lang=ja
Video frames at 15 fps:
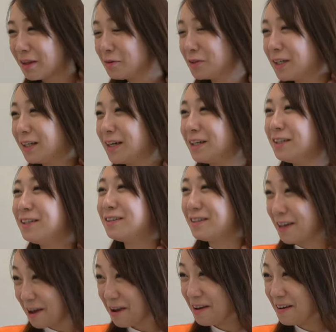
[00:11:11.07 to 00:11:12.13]
お酒買いに行っ
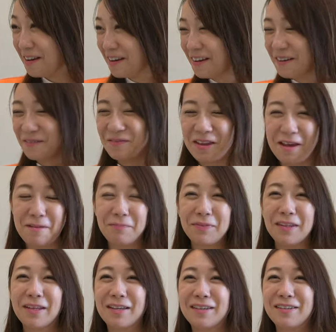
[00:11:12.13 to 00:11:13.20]
てで
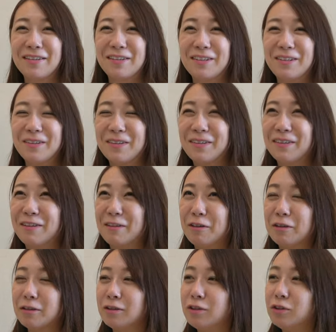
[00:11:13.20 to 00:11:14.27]

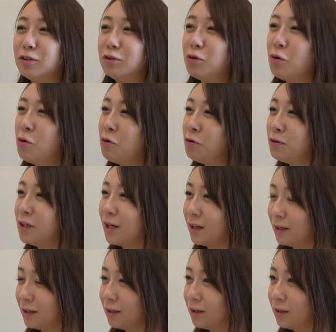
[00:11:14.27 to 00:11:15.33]
15本ぐらい